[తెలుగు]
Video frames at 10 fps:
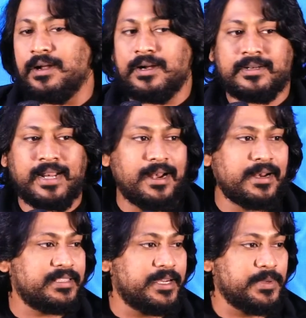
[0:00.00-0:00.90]
ట్రైలర్
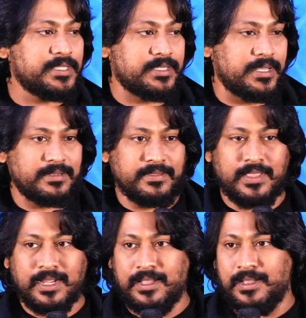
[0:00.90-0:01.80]
అదిరిపోయింది సార్
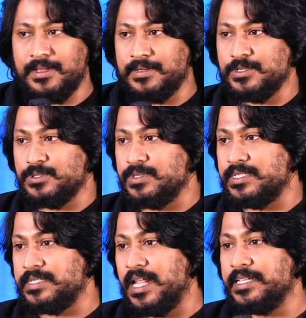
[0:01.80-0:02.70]
ఇందాక చూసి
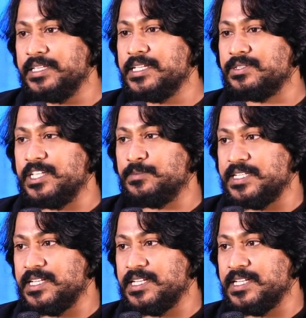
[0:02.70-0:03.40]
చాలా ఎంజాయ్ చేసాం ఎస్పెషల్లీ